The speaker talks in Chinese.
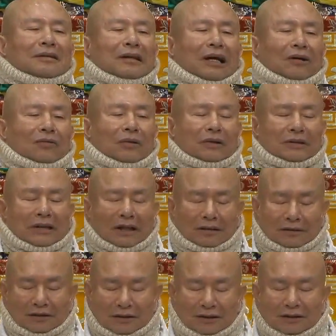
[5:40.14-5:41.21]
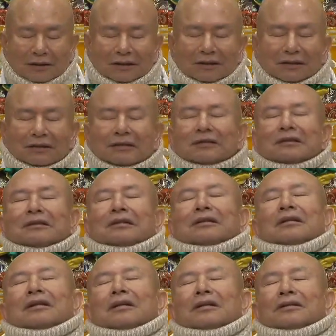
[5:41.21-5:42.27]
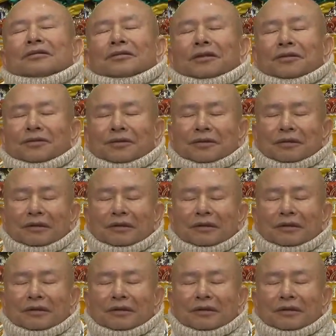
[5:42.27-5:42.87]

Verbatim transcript: 啊，观想清晰，甚至